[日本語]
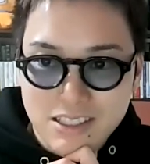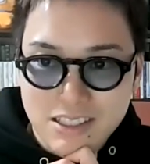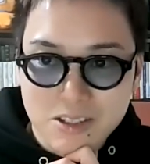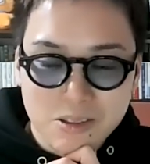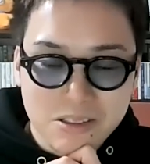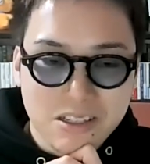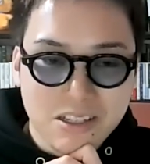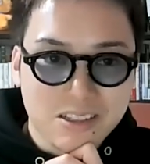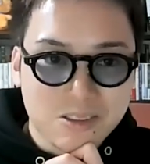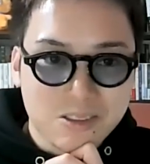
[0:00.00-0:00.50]

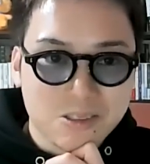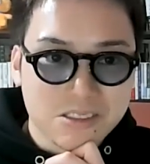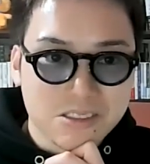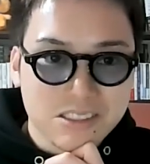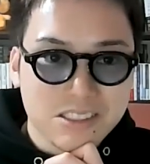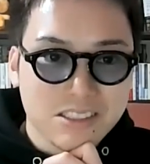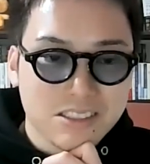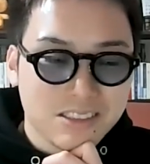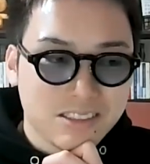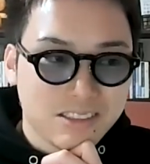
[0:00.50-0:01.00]
ていうので、当
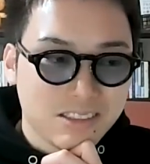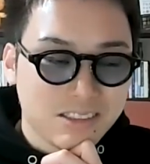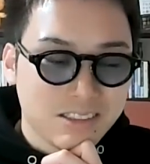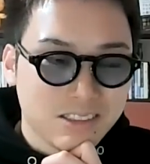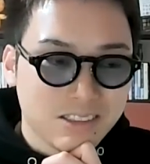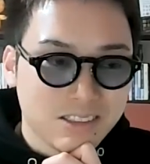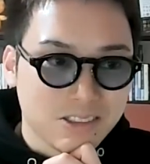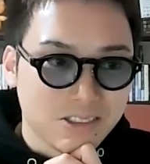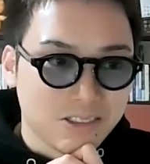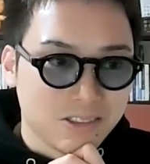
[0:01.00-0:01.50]
時、
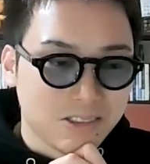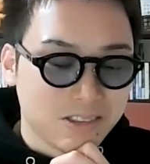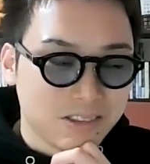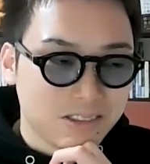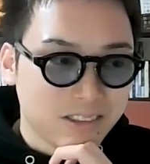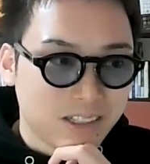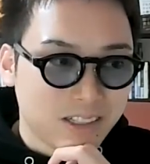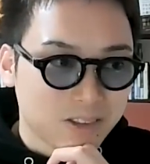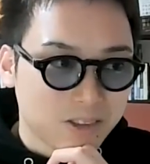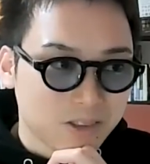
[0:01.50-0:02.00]
そ
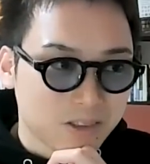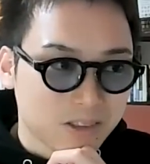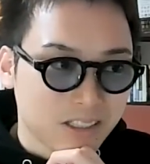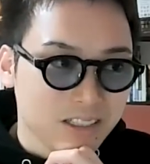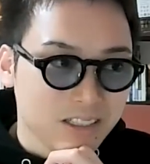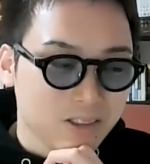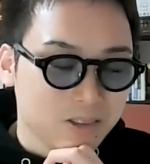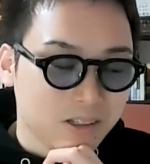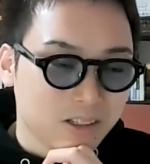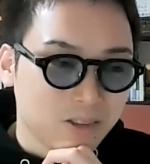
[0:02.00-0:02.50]
の獲得
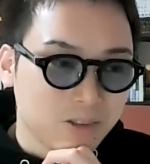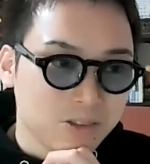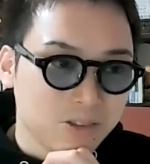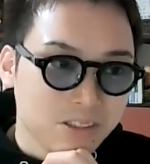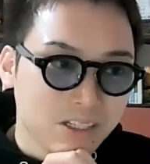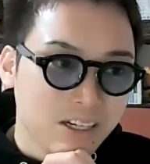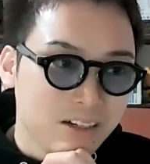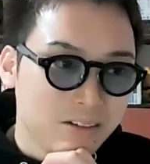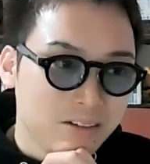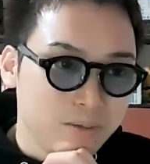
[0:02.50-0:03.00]
ないようなと
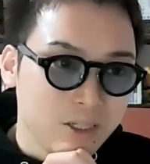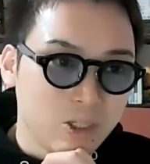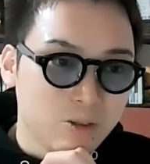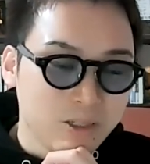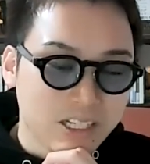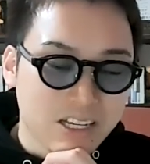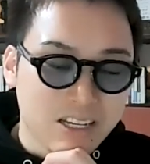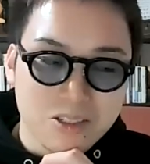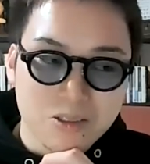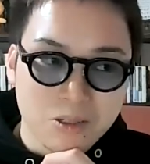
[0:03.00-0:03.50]
ころとか見
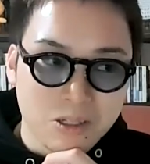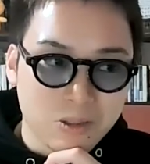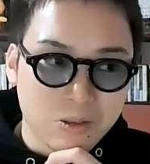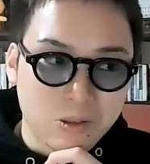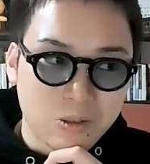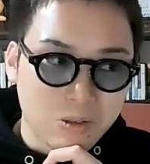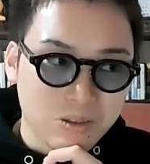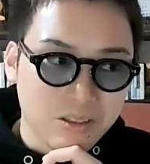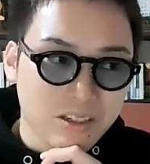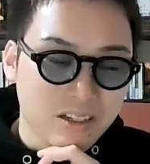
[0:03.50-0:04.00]
込めないような
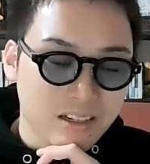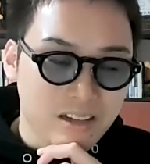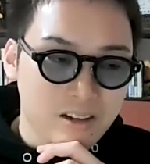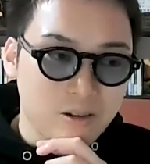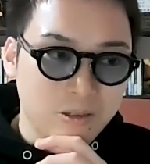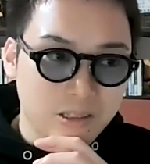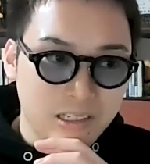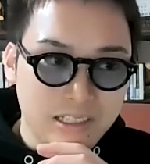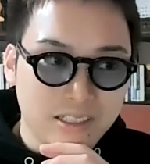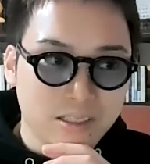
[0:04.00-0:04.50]
ところっていうのは
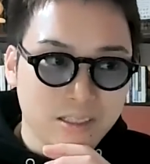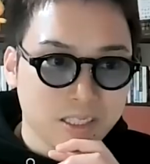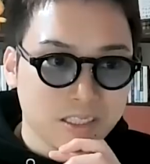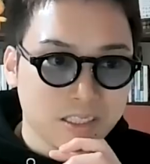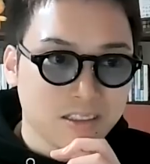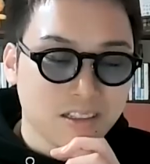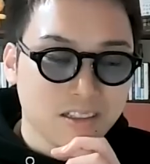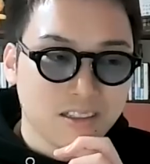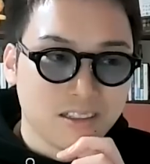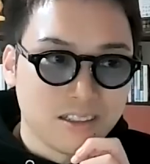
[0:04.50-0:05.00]
結構切ってま
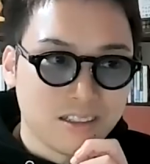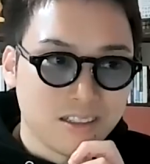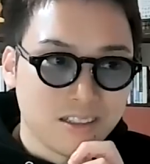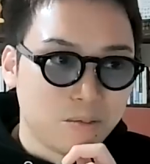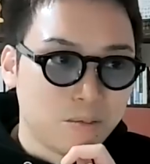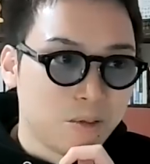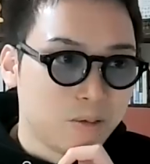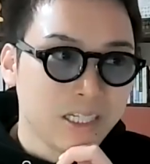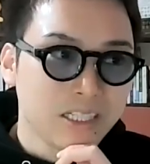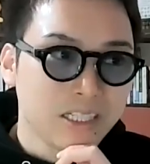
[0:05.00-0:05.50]
したね。だか
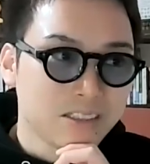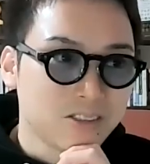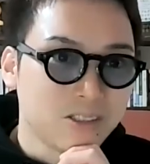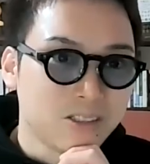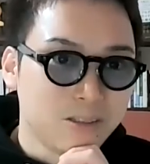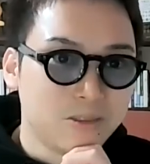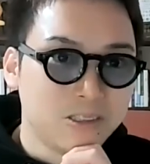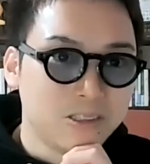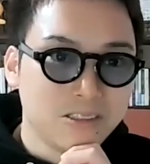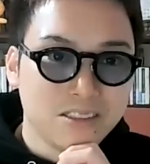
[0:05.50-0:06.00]
らモバ8
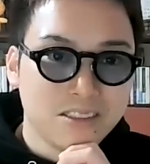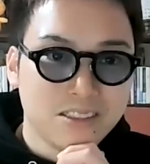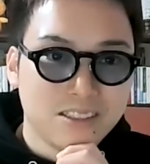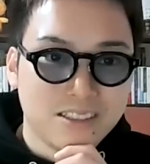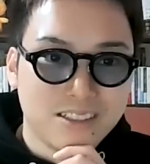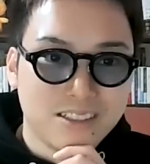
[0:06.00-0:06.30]
とかも